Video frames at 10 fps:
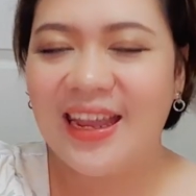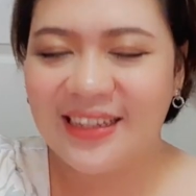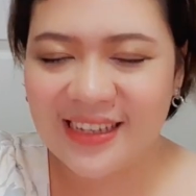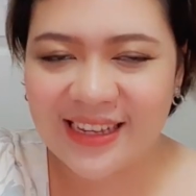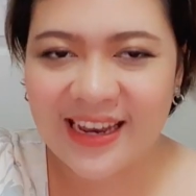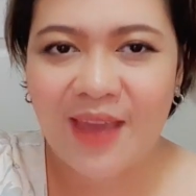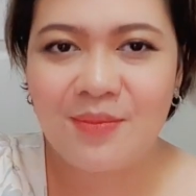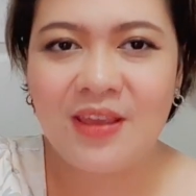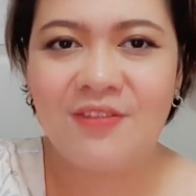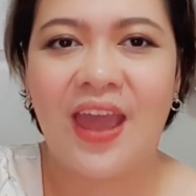ที่จะได้
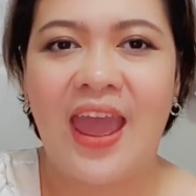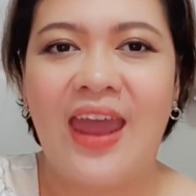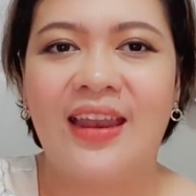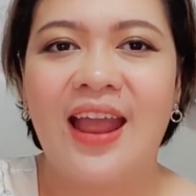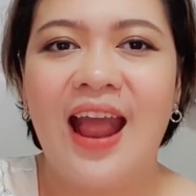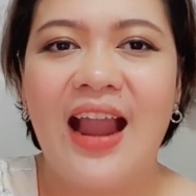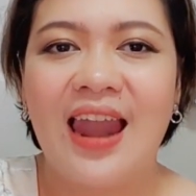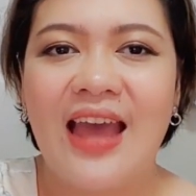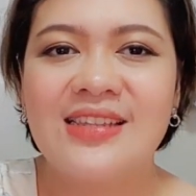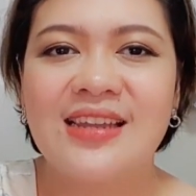มีแฟน
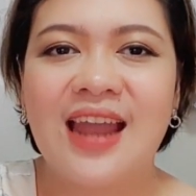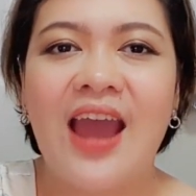และจะได้